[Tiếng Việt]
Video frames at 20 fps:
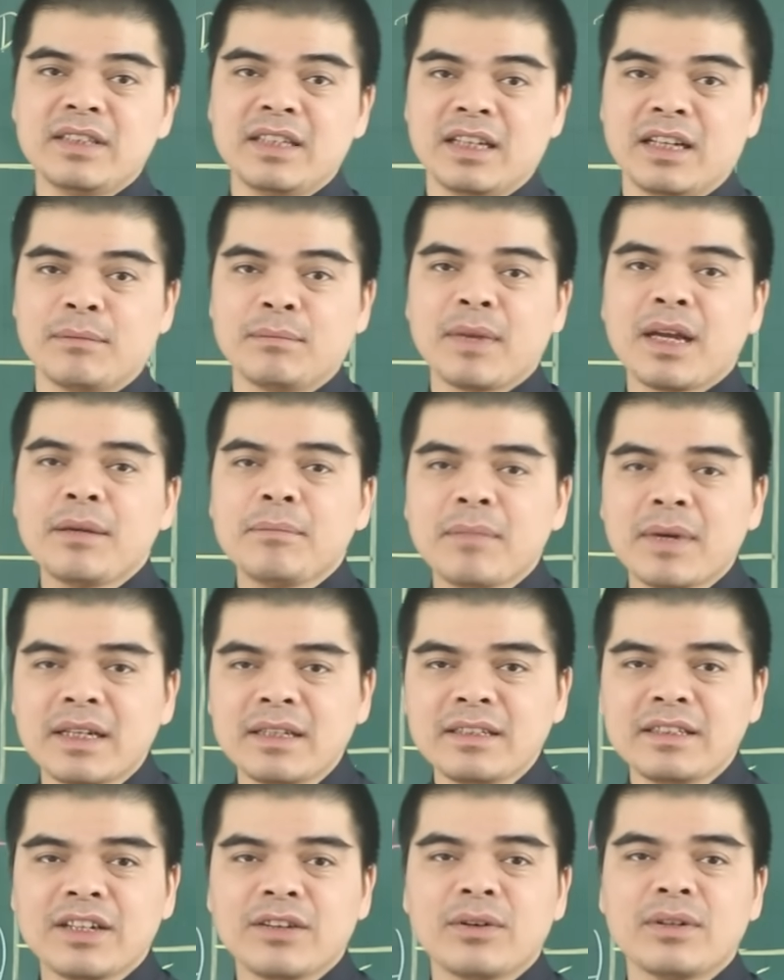chỉ là may
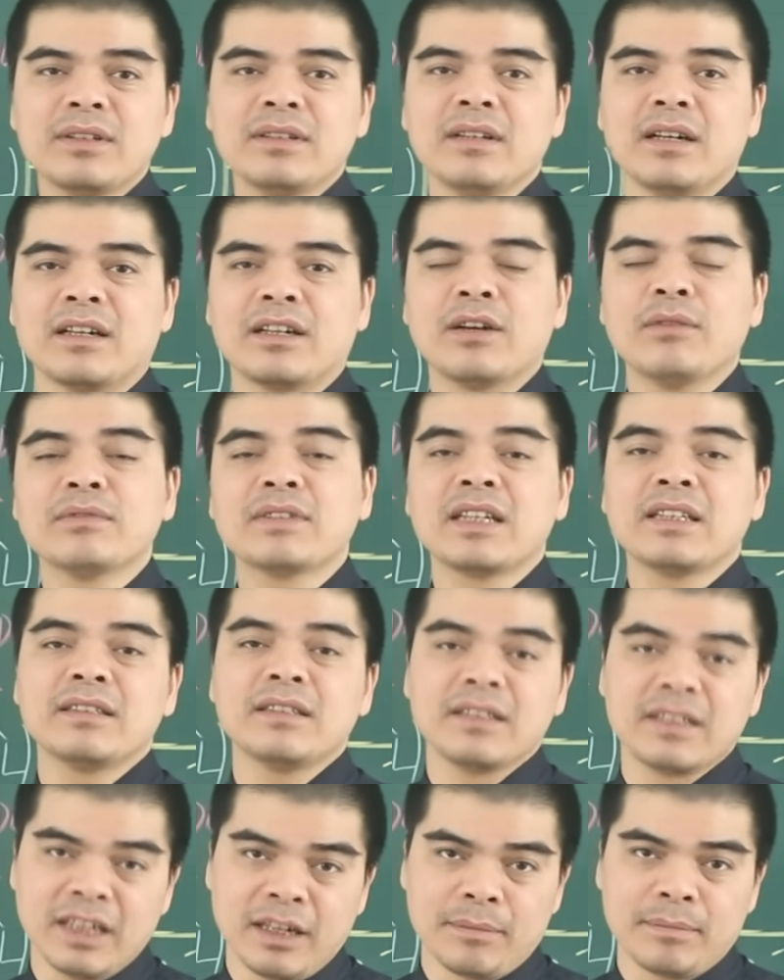mắn trên con đường công danh
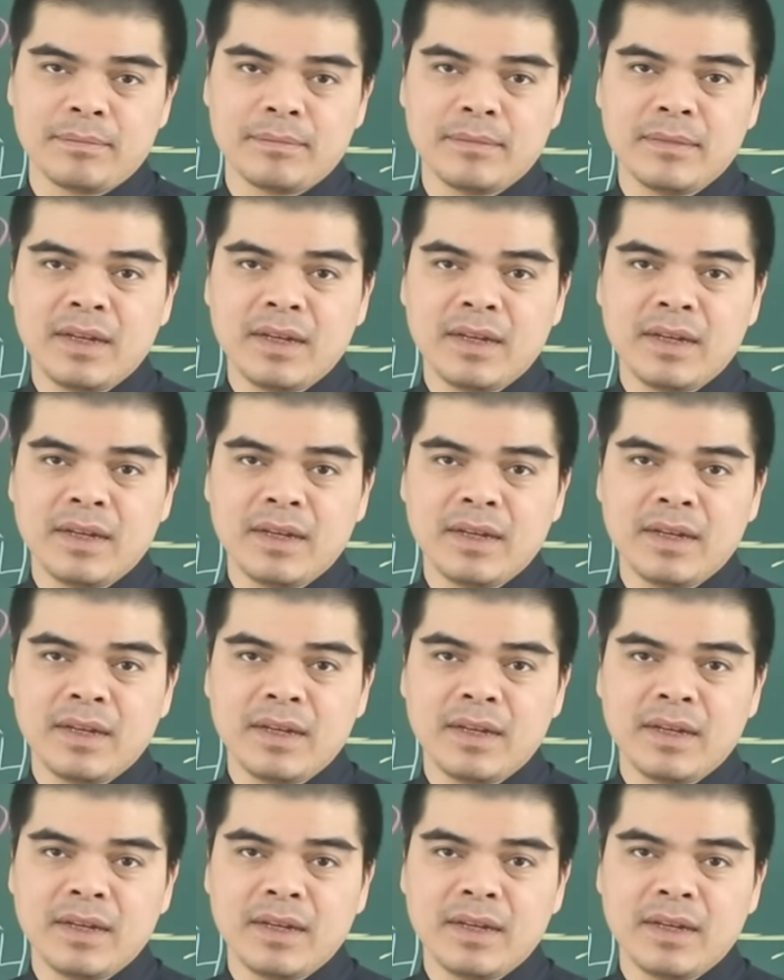sự nghiệp